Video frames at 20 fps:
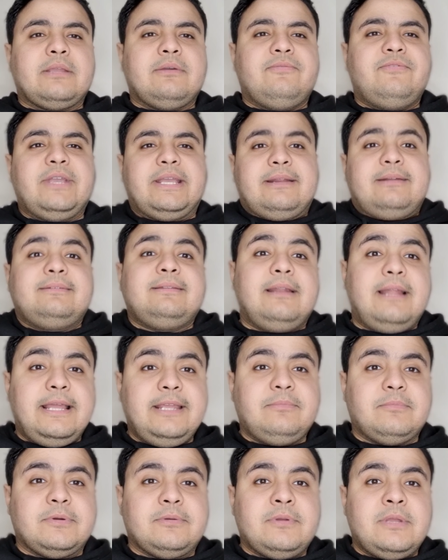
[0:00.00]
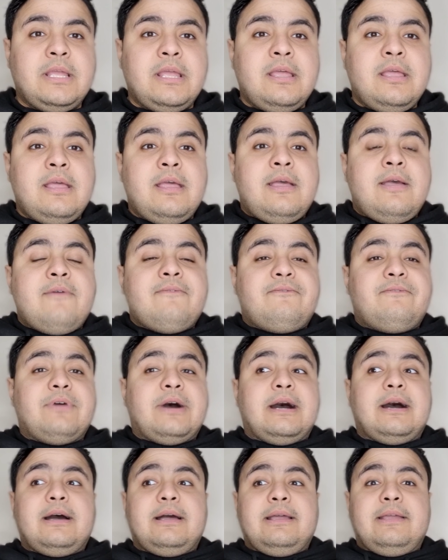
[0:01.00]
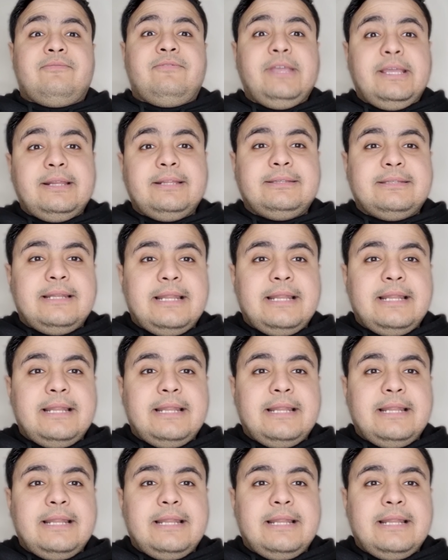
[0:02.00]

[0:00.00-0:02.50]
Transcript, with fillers: فكره القايمه ففكره